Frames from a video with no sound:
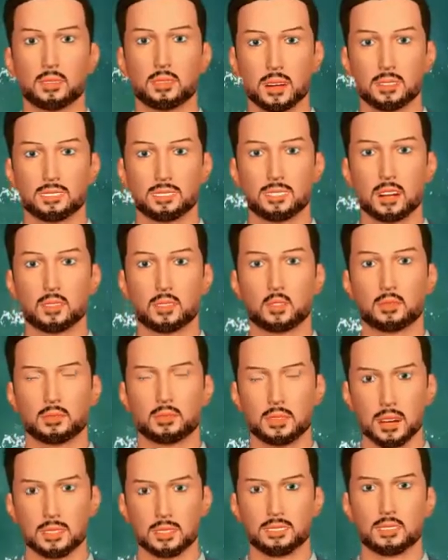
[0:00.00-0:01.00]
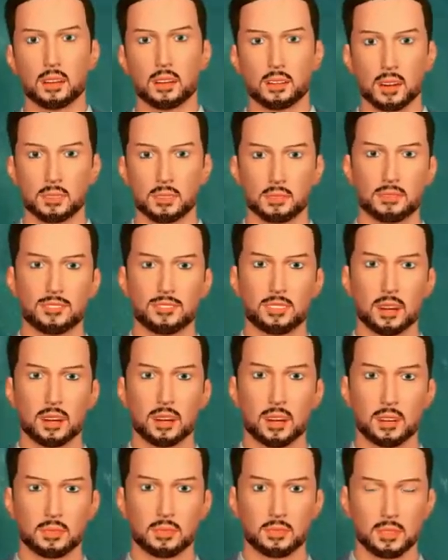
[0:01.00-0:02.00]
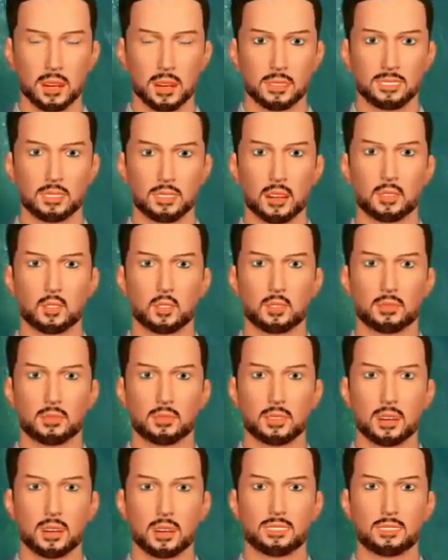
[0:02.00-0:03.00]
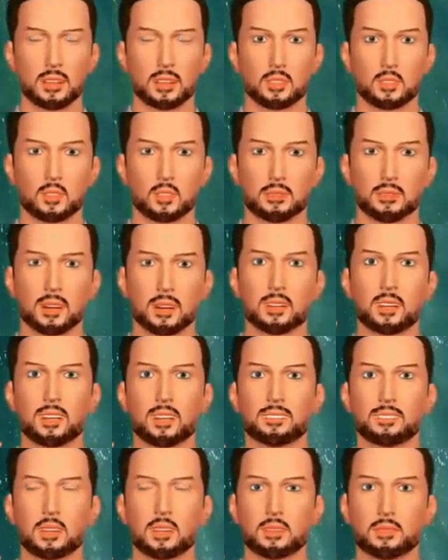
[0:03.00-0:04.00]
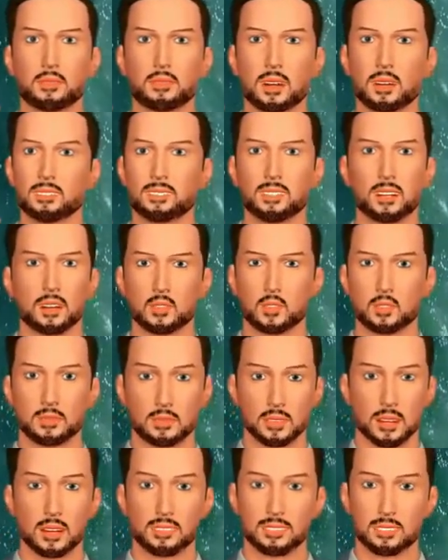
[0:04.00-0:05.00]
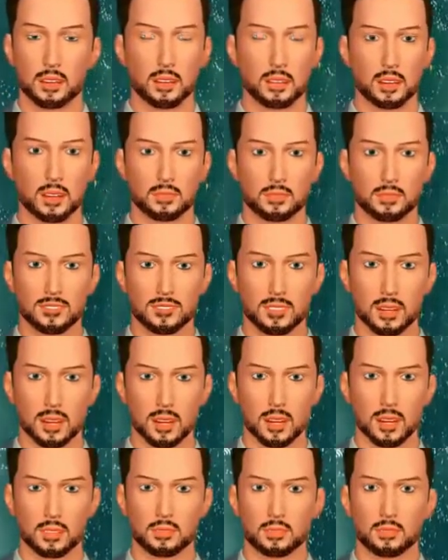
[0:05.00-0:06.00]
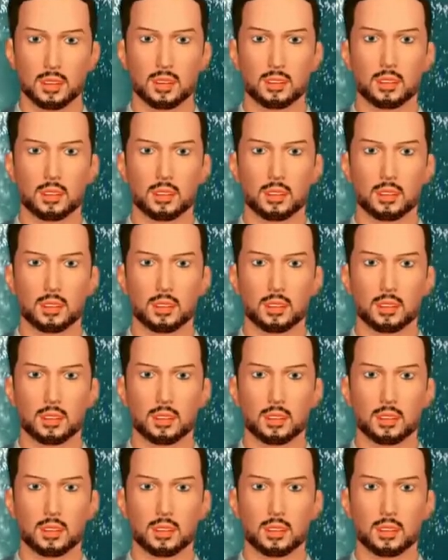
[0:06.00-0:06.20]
Por eso, para evitar que caigas más y para lograr que arregles la situación y empieces una subida al éxito,